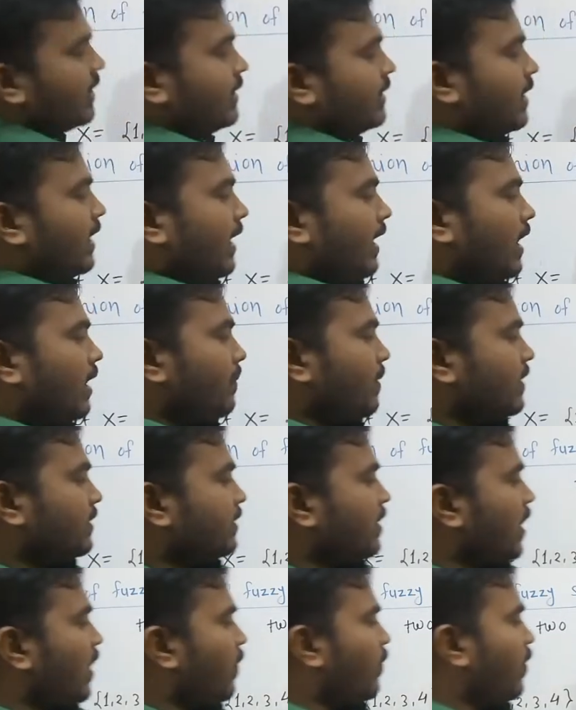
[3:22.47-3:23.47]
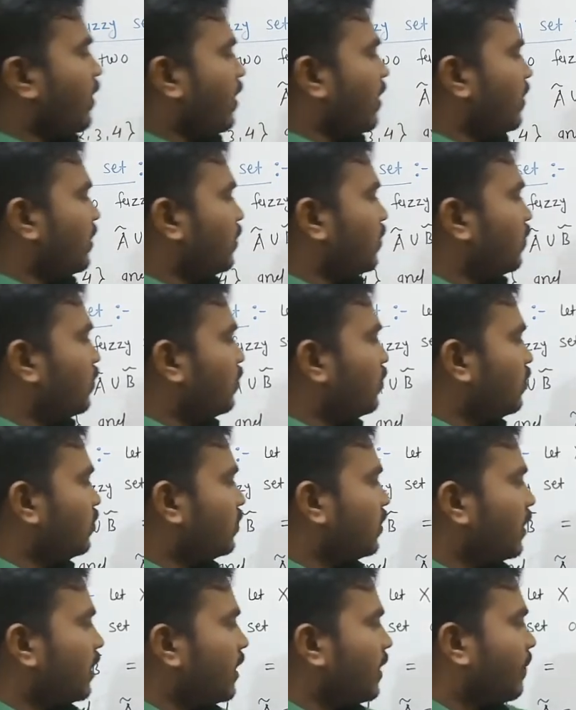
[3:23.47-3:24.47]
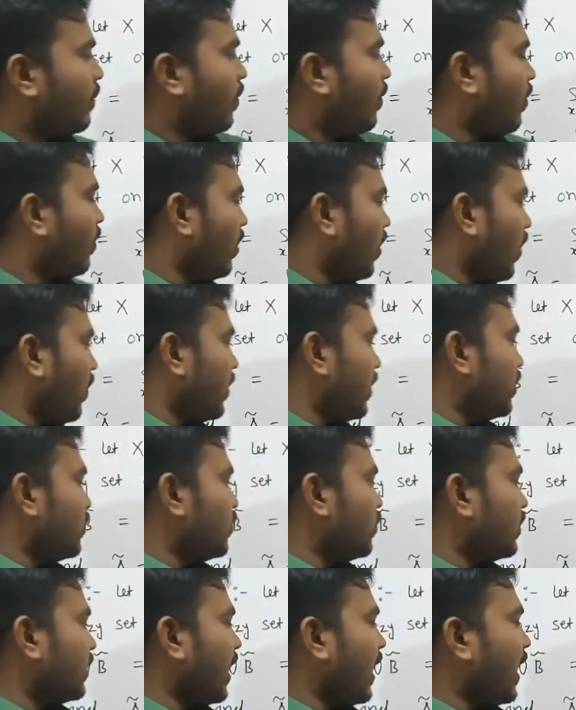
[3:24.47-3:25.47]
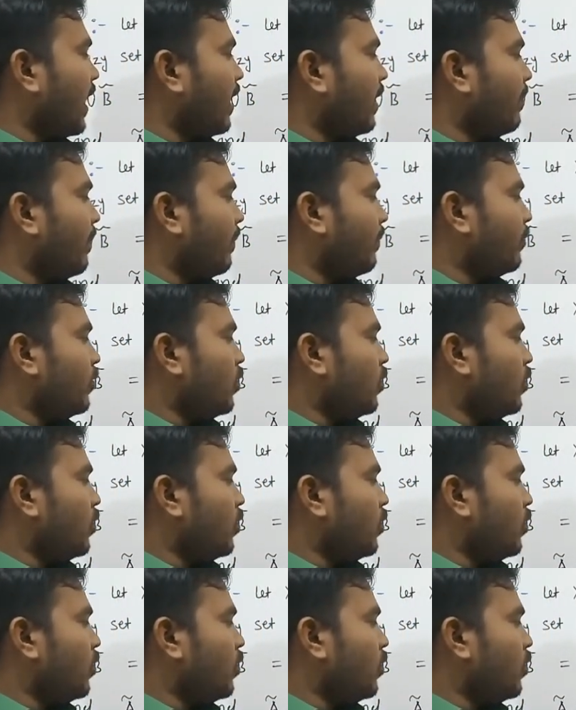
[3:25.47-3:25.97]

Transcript: ये एलिमेंट्स है वन टू थ्री फोर और ये जो क्या है